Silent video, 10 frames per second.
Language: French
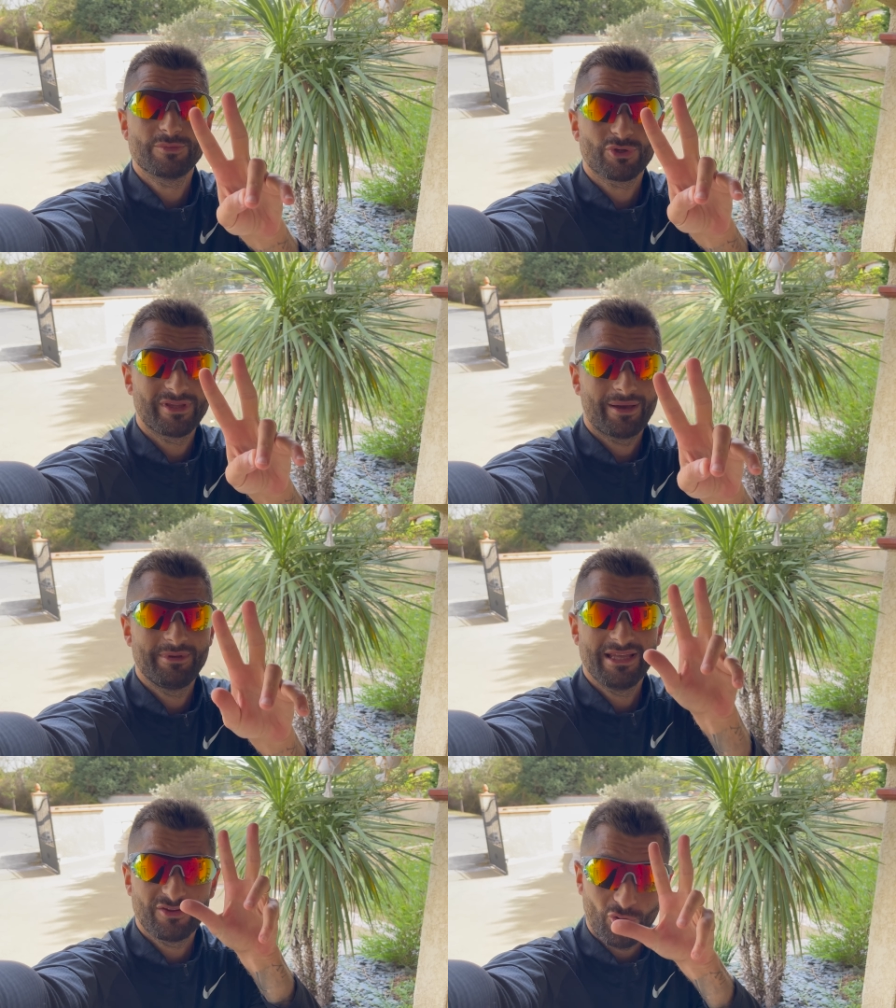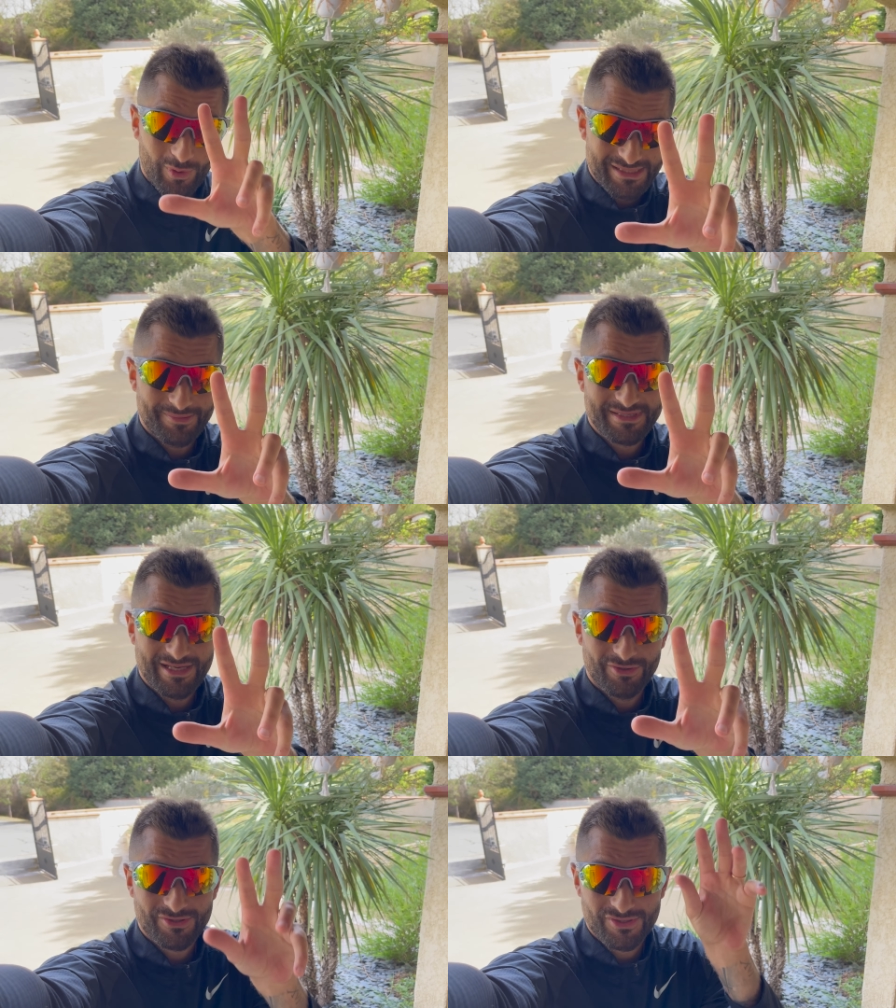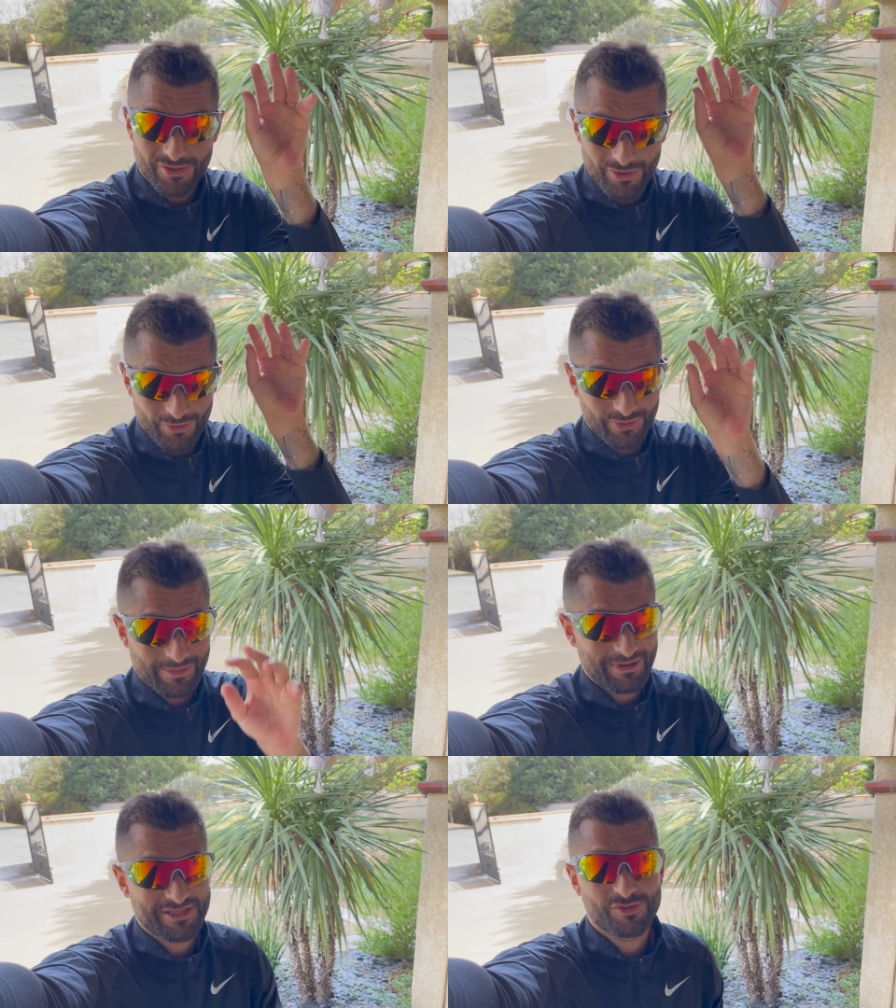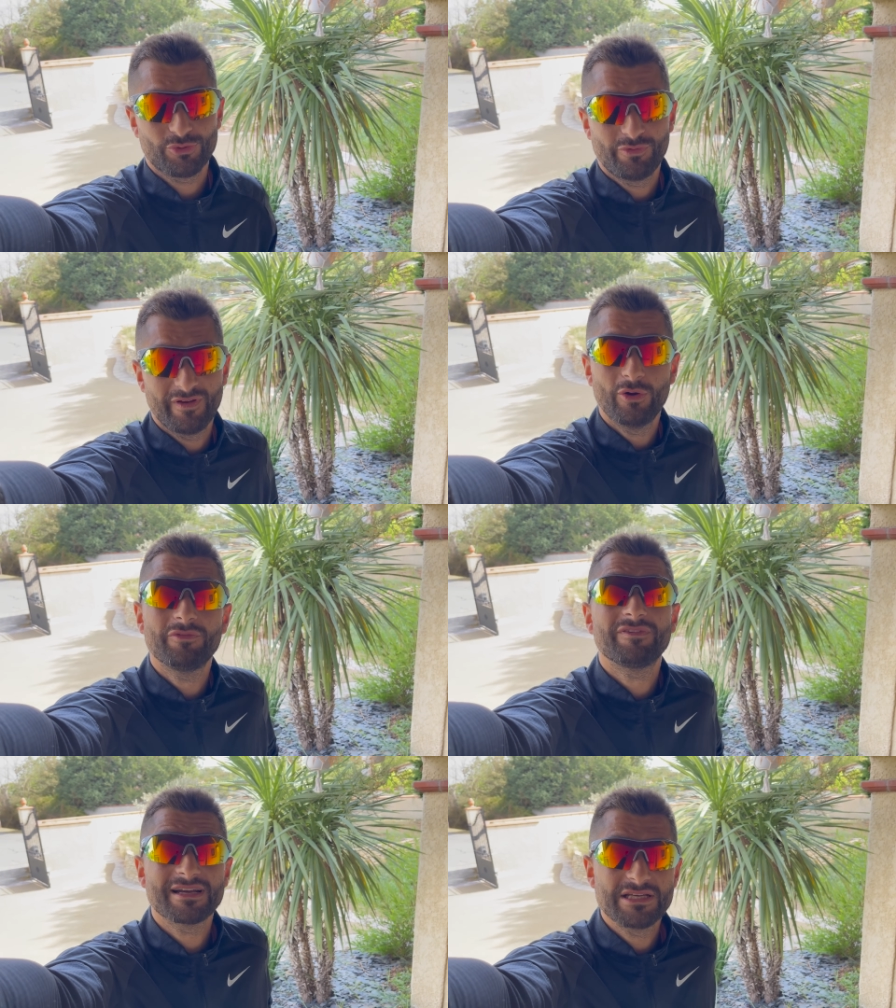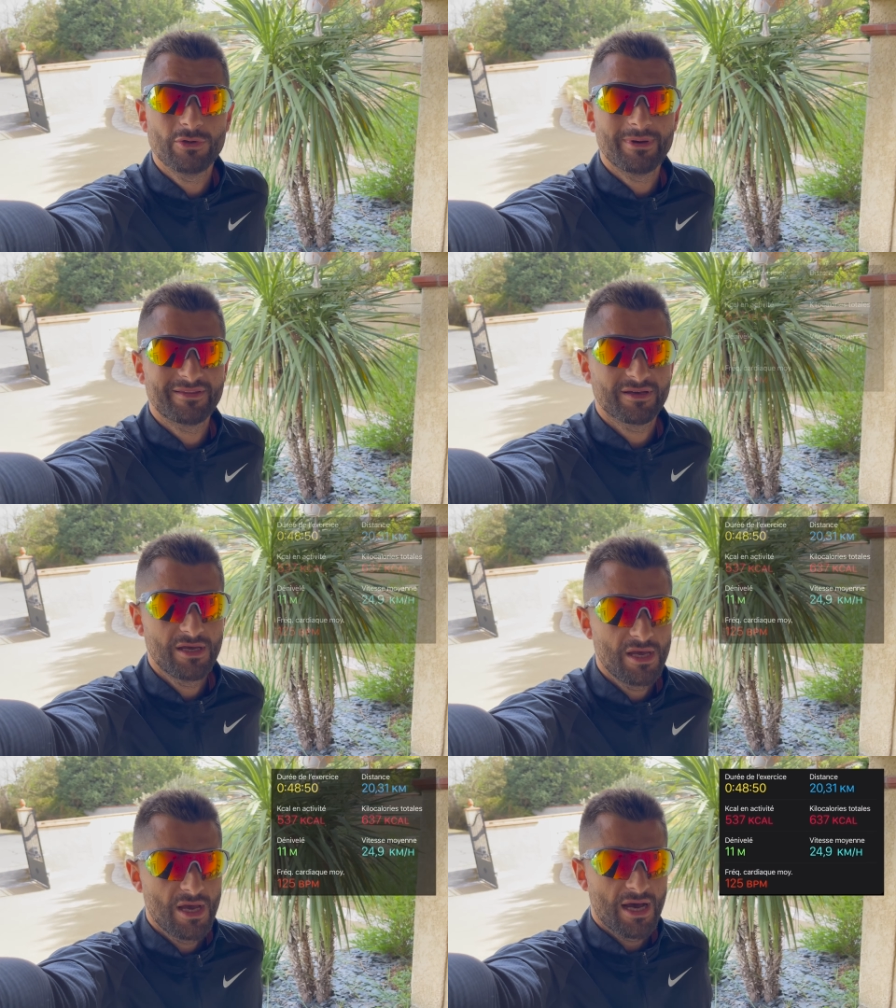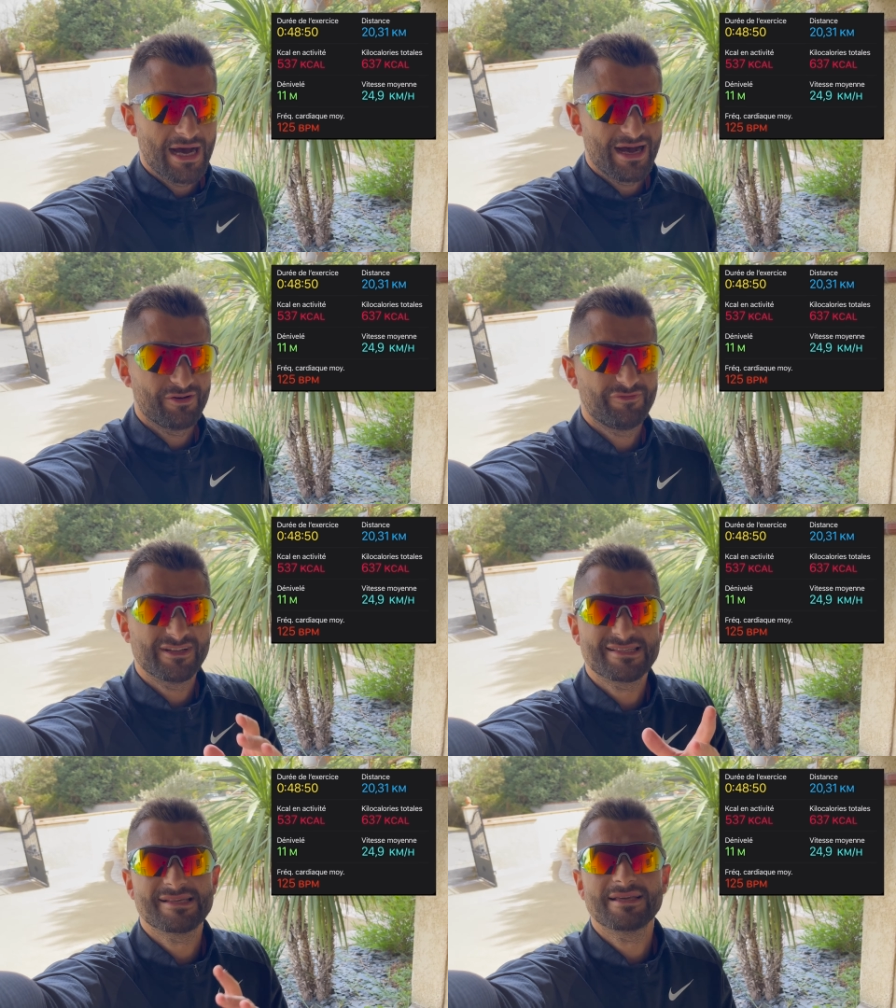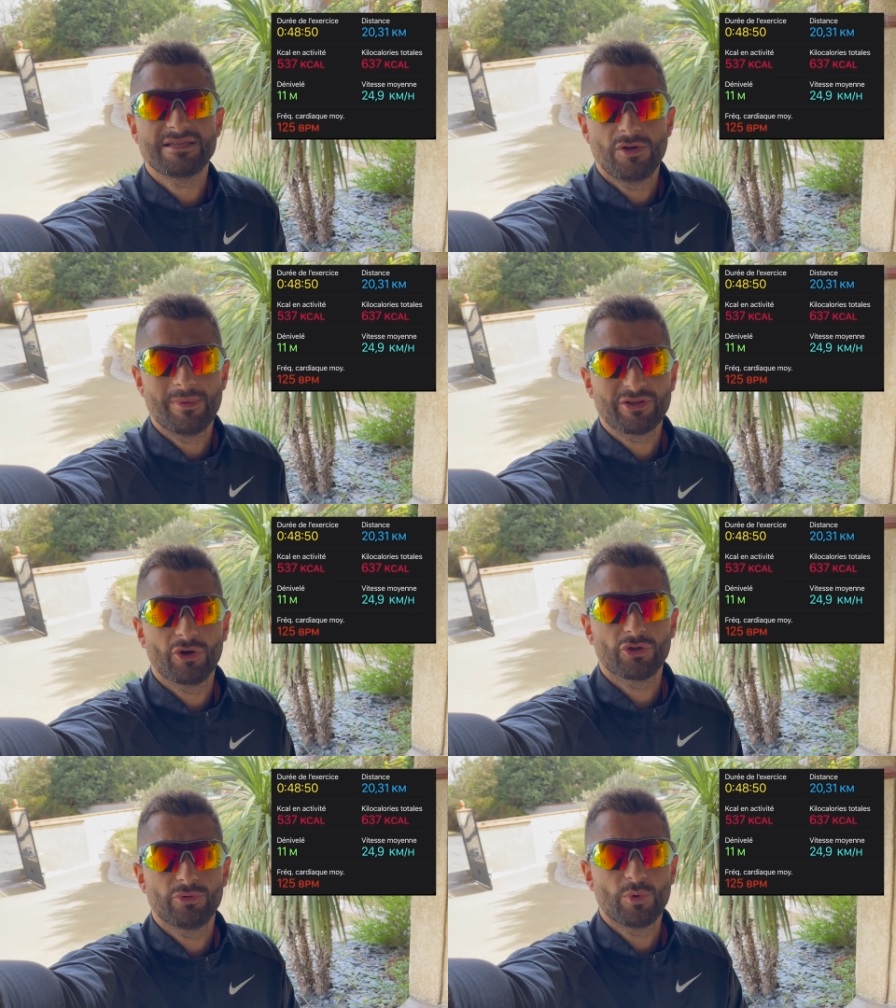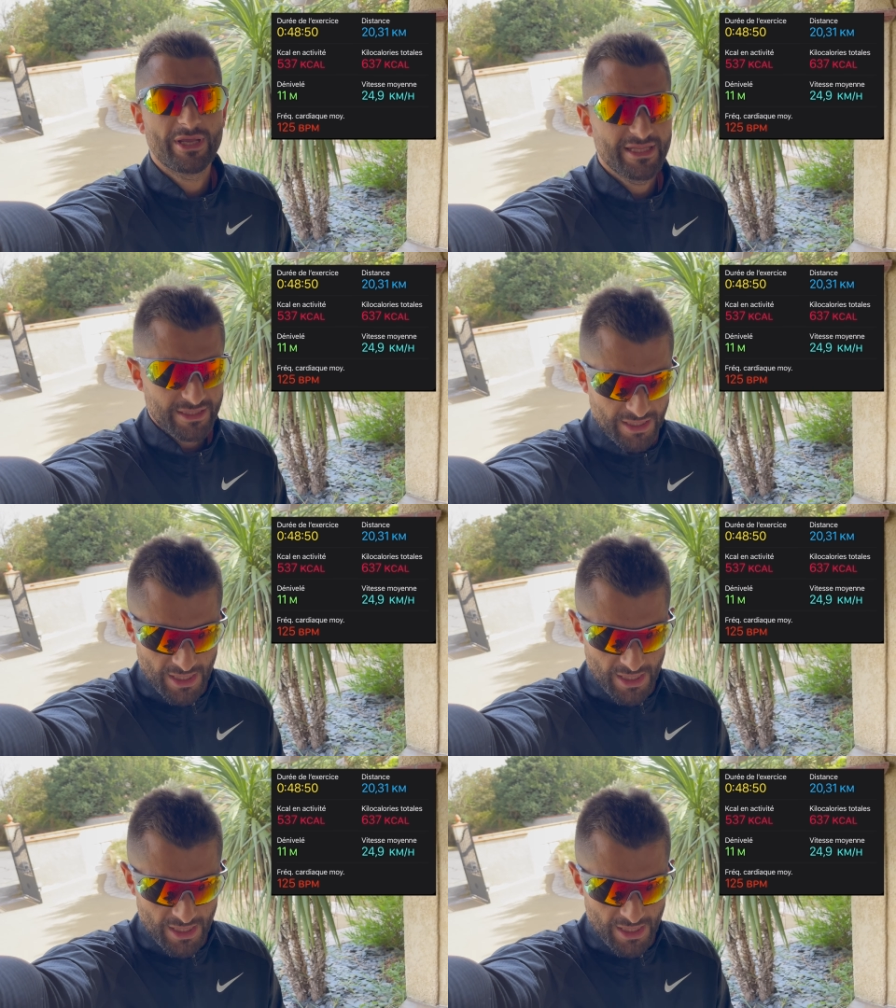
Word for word: jour terminé, troisième séance. Euh, on est parti sur du vélo, 20 km à 25 km heure de moyenne.